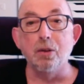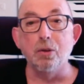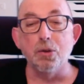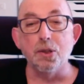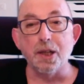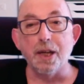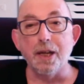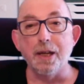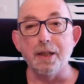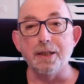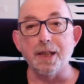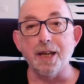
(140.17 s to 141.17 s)
on
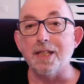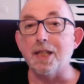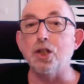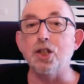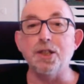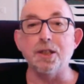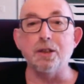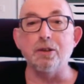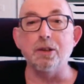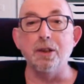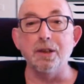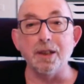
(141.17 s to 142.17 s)
serait très
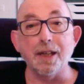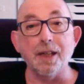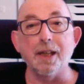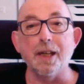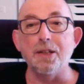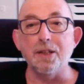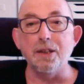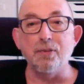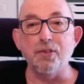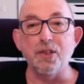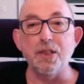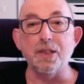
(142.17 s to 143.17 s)
agissant, très
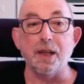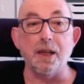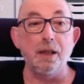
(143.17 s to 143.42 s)
créatif, etc.